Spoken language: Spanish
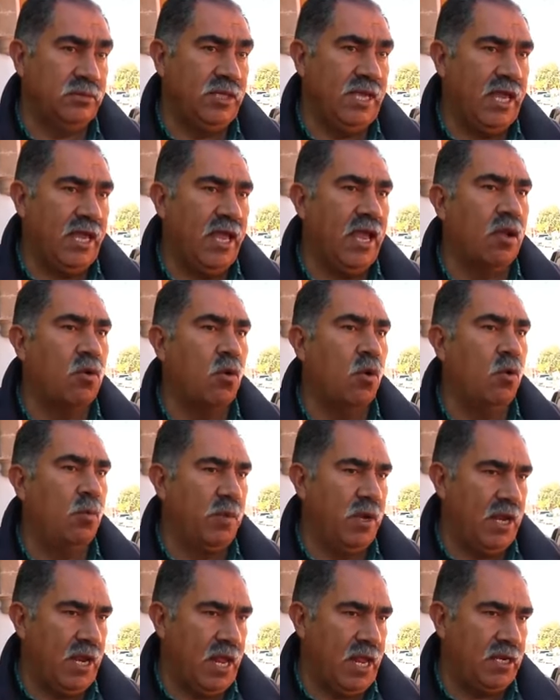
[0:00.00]
llegue a
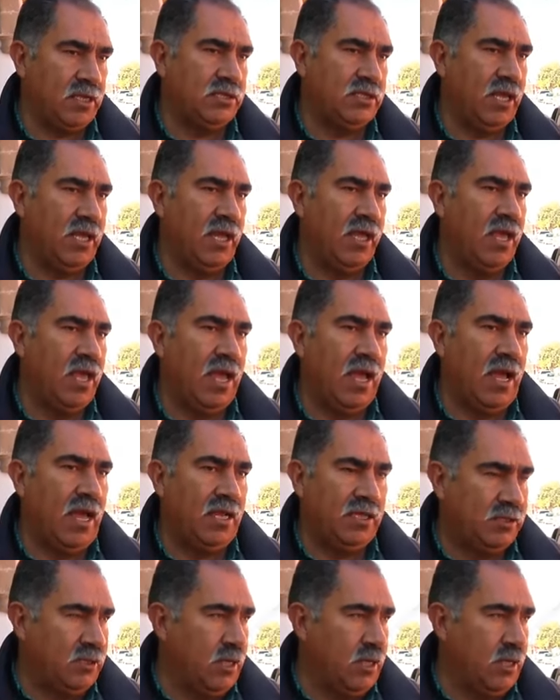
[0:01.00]
culminarse al